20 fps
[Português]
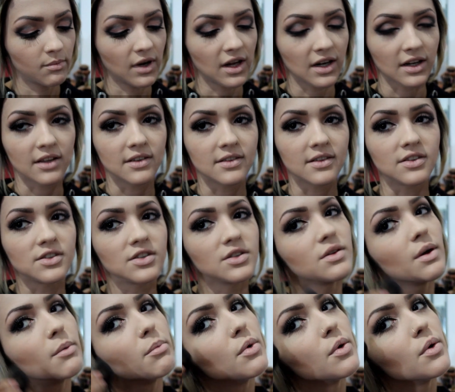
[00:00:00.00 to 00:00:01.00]
Marca em
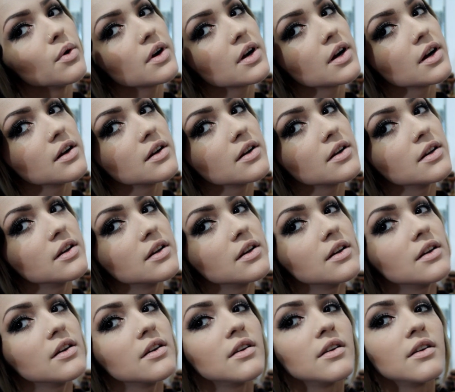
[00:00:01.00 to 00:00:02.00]
sentido da boca
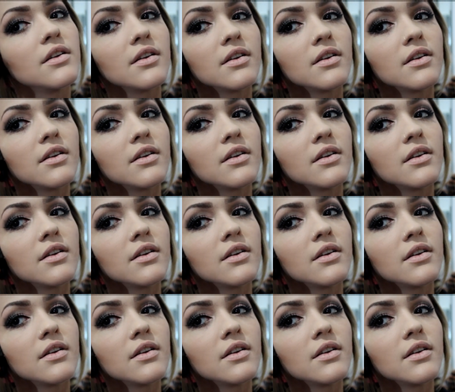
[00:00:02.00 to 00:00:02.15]
e